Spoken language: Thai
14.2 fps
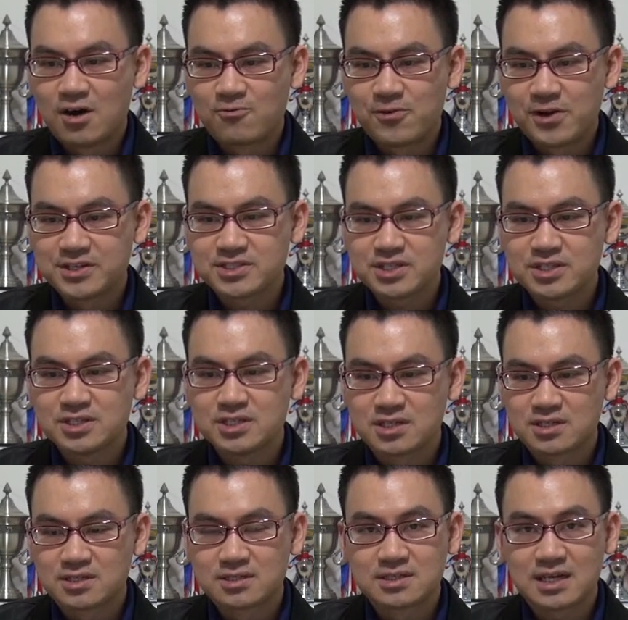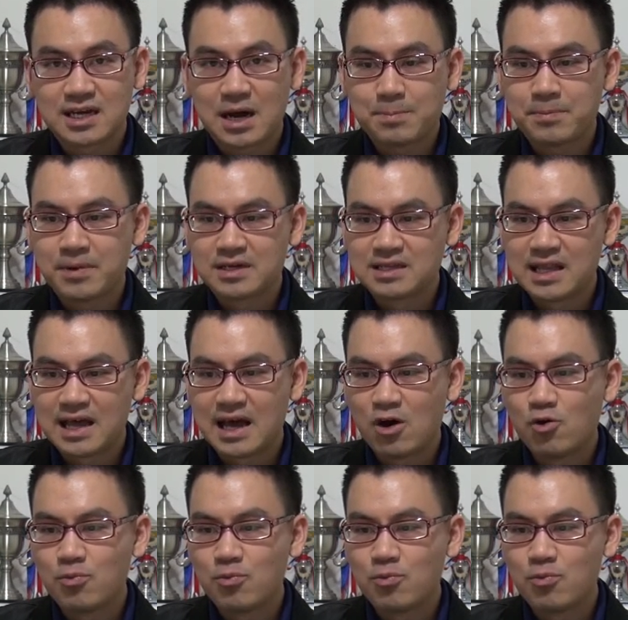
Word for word: เฟสที่1นะครับเปิดแล้ว